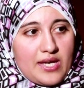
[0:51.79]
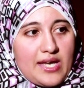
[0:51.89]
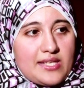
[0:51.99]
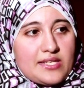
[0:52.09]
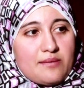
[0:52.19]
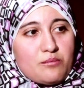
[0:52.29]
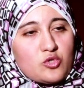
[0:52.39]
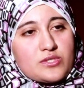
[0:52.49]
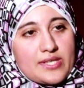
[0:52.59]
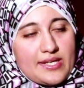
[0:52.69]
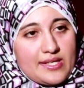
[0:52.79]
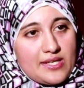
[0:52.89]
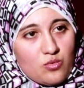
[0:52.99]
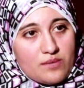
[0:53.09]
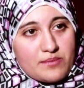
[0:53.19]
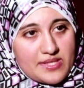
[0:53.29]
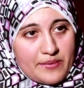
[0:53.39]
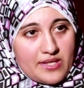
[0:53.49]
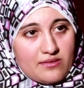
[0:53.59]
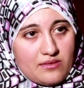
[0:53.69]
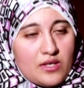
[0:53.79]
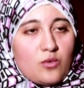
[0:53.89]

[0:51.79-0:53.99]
خلينا نبص كان ايه الويب زمان